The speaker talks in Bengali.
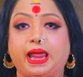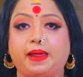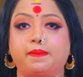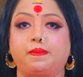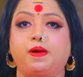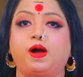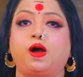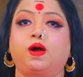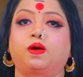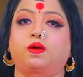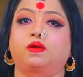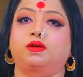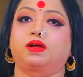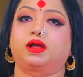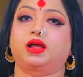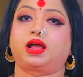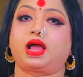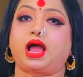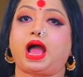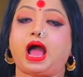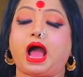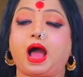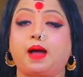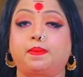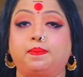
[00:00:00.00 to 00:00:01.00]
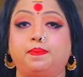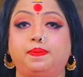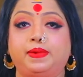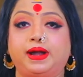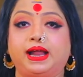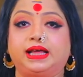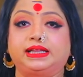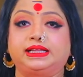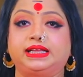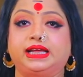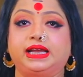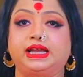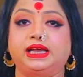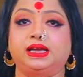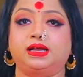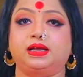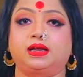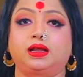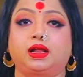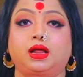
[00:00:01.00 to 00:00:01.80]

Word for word: এবং আপনাদের